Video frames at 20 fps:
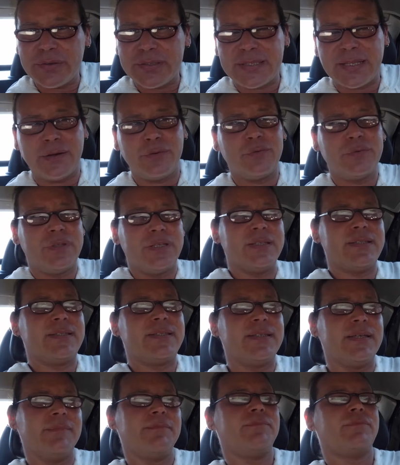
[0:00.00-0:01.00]
questa
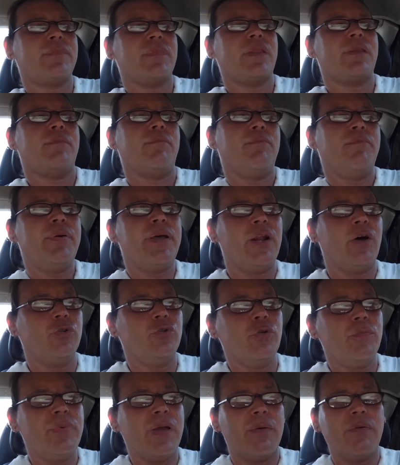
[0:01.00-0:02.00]
notizia, però
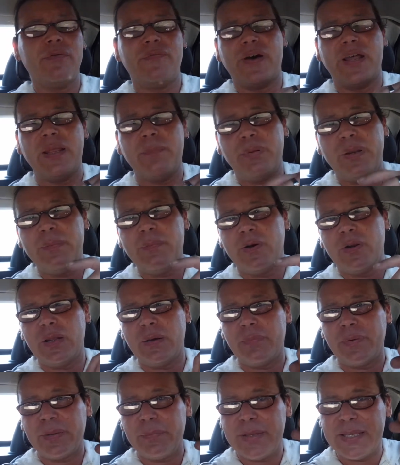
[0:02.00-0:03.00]
dobbiamo fare prima
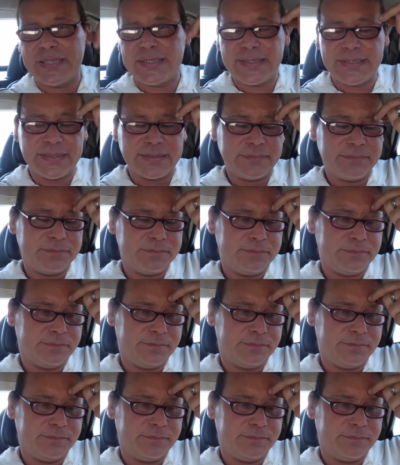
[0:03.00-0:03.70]
una premessa.